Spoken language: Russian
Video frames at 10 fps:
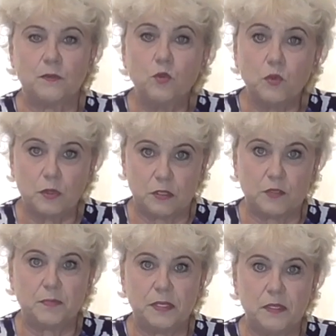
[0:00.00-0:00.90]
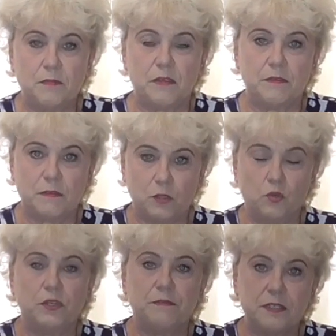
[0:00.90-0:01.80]
но спелыми,
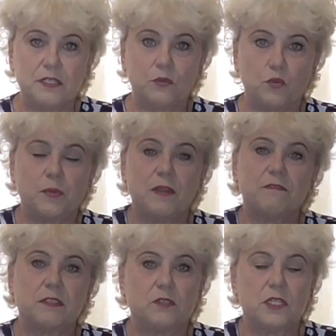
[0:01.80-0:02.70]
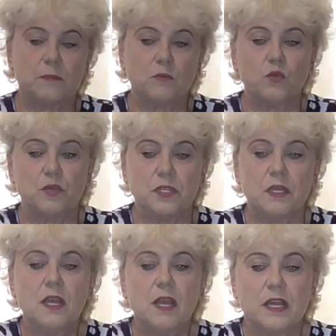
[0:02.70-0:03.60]
которые вызреют прямо в открытом грунте.